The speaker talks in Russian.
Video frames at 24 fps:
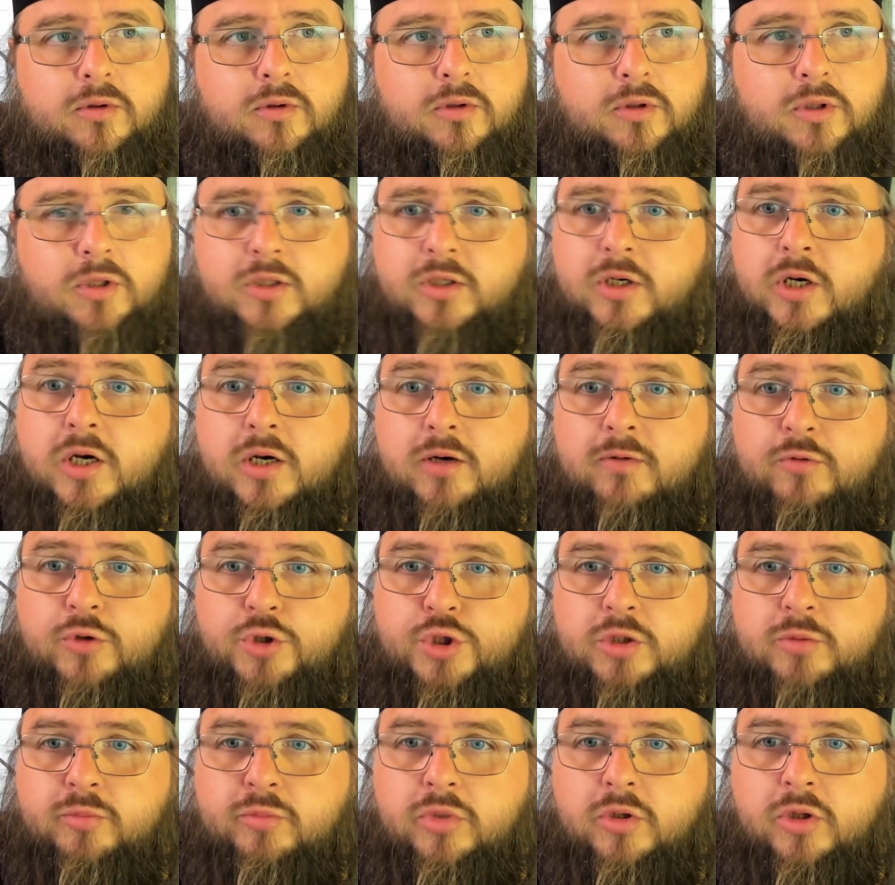И каково
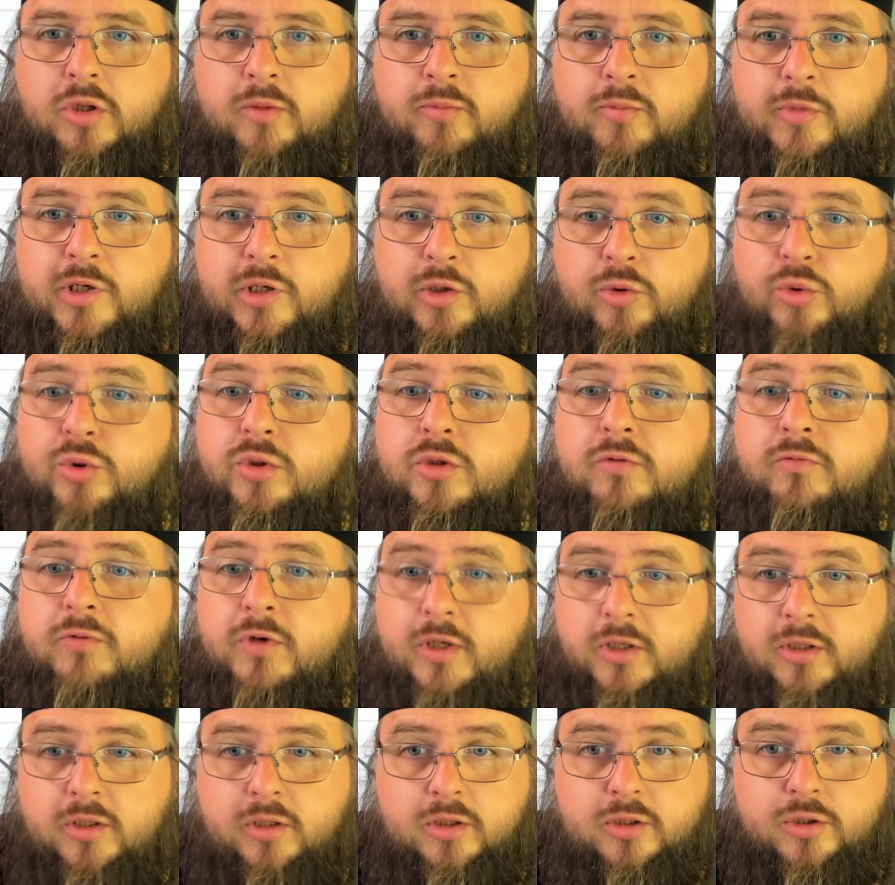же было мое
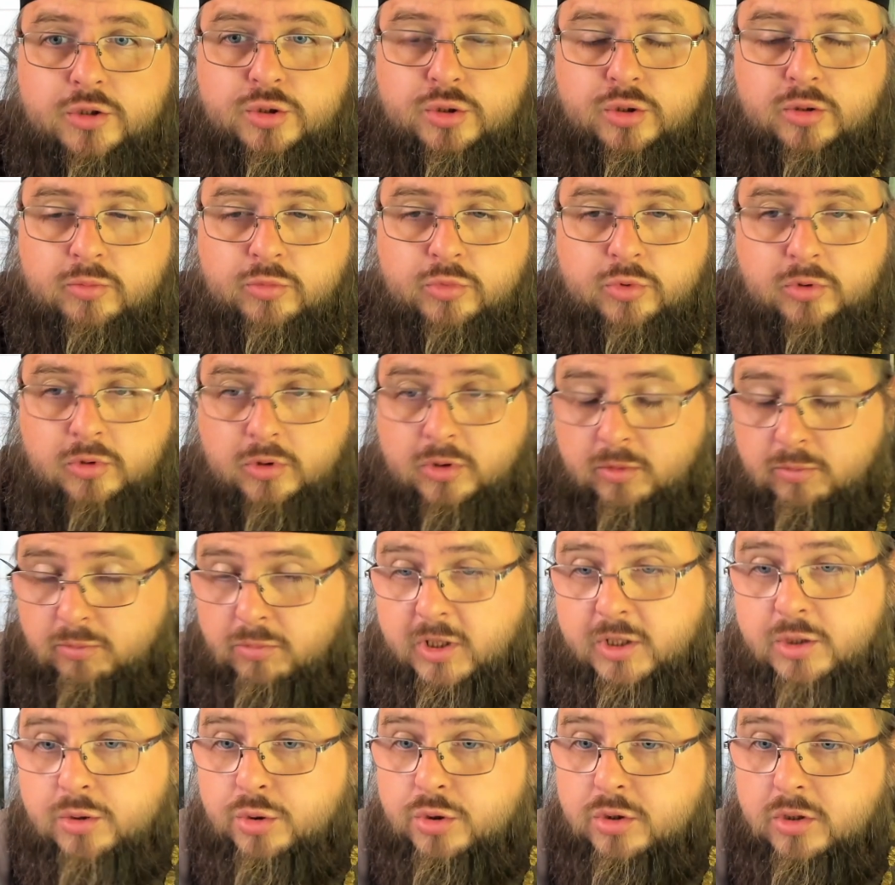удивление, что многие
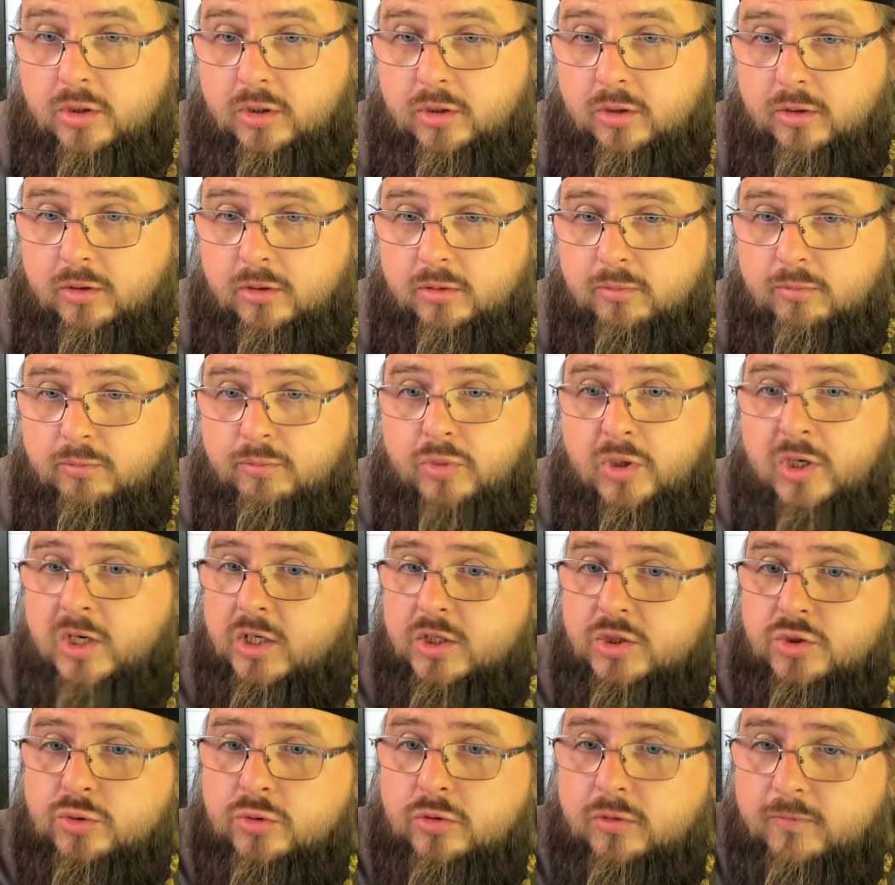батюшки
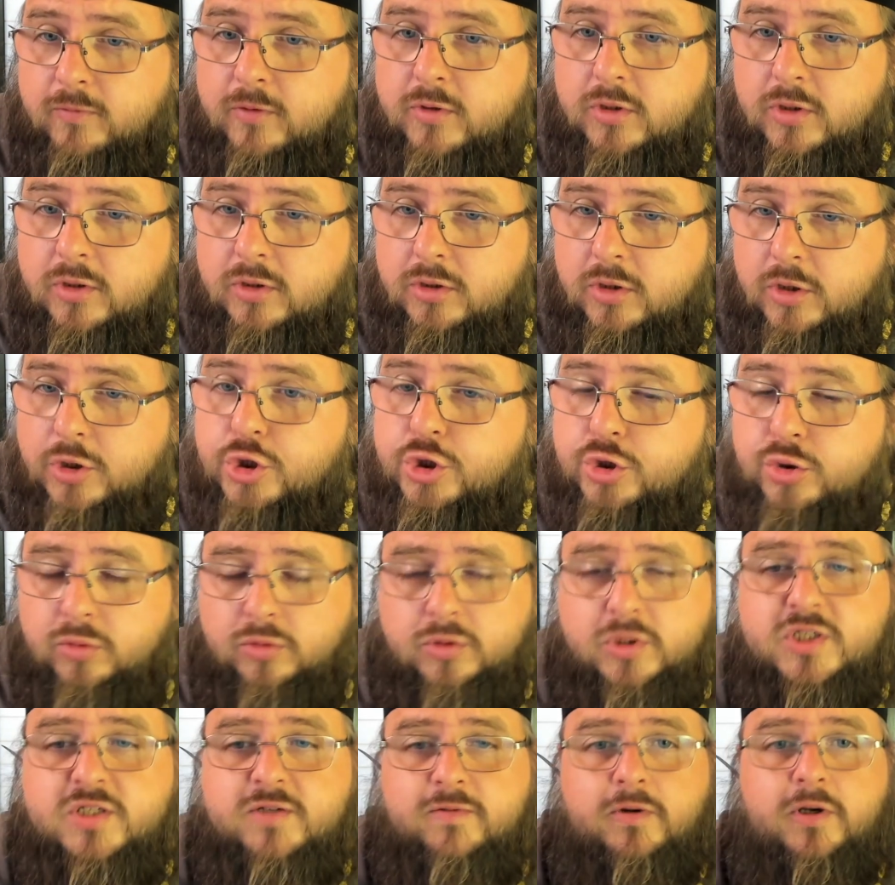празднуют в этот день
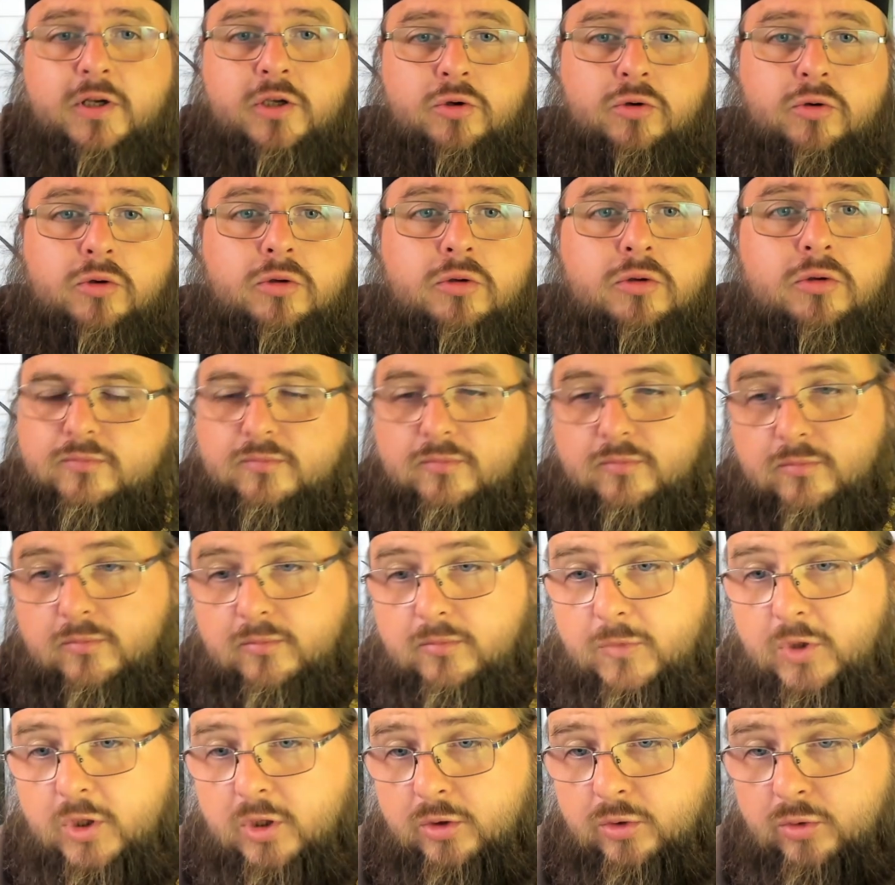что-то свое.
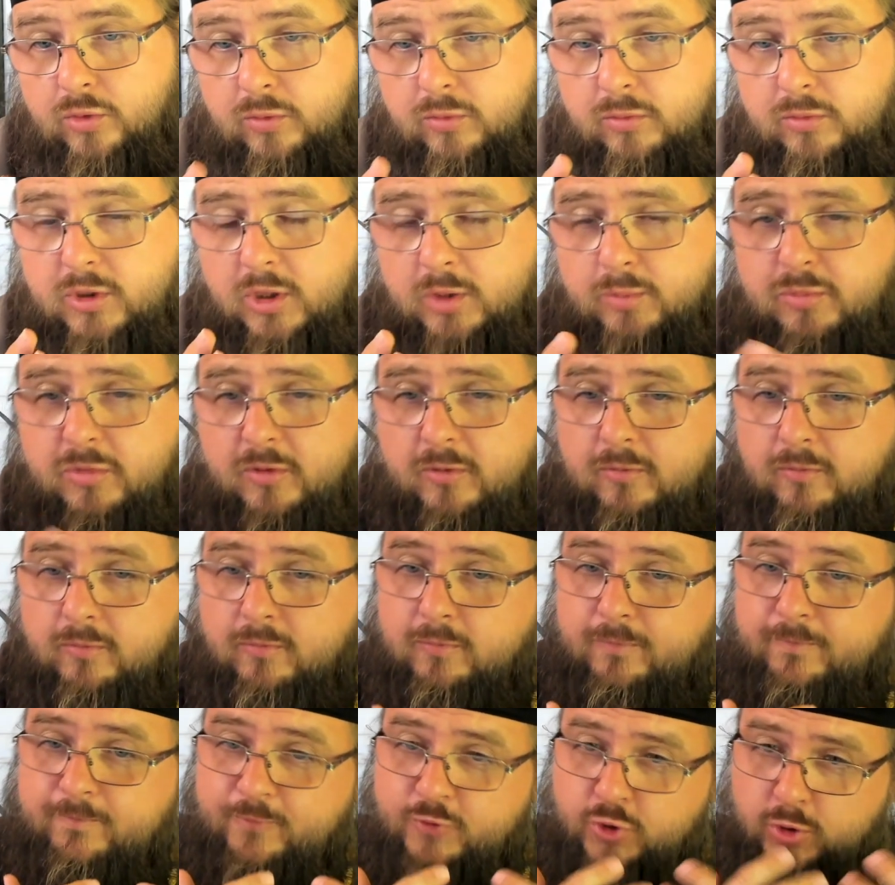Не, ну как
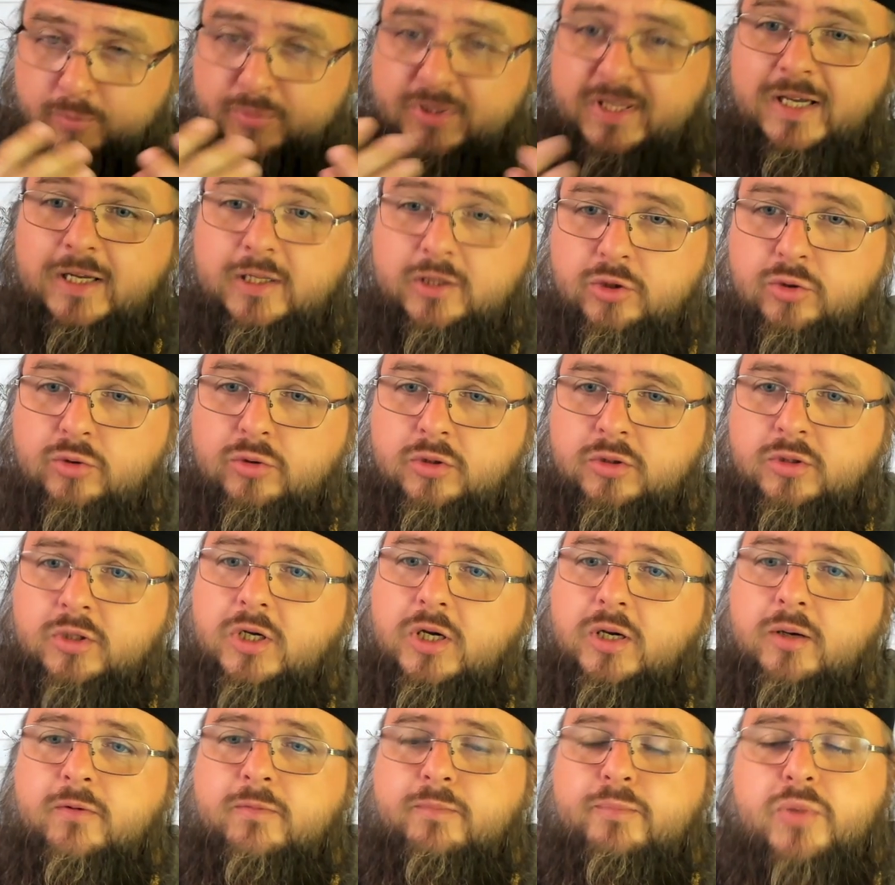бы в чем-то одно,
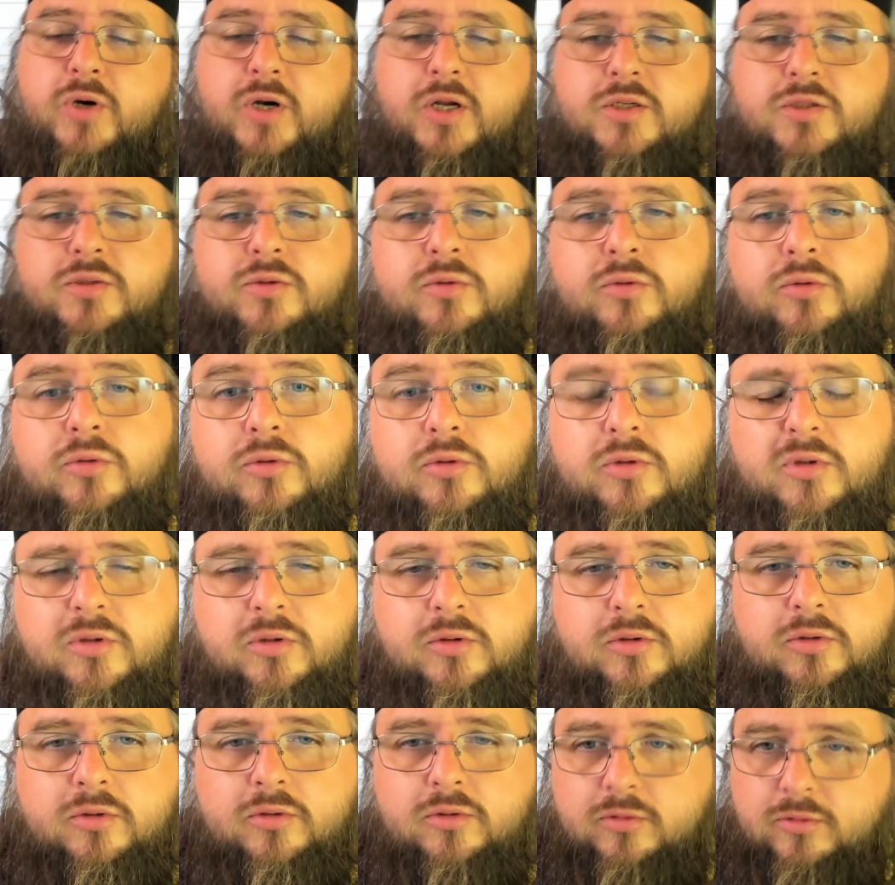да, празднуют
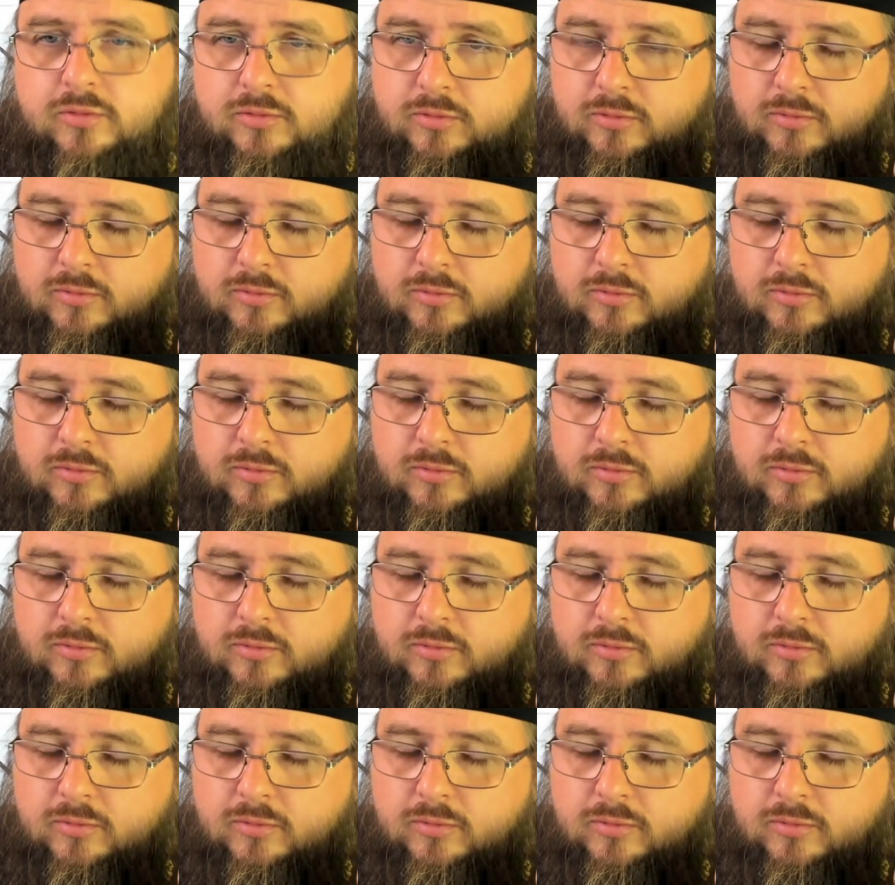э,